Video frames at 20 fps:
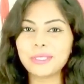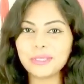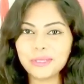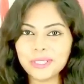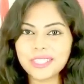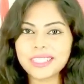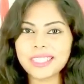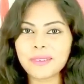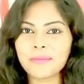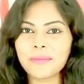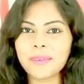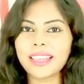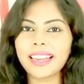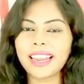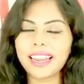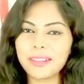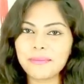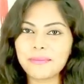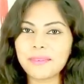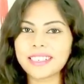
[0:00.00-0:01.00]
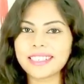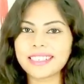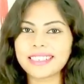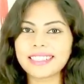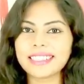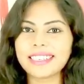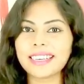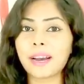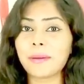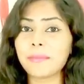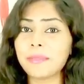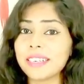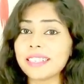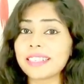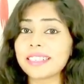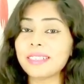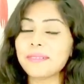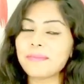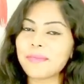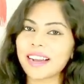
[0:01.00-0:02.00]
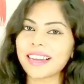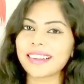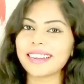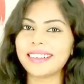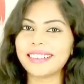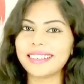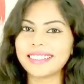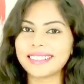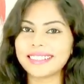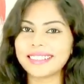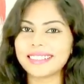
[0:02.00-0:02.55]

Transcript: ஜூஸ் எப்படி ரெடி பண்ணுறது அப்படின்றத பார்க்கலாம்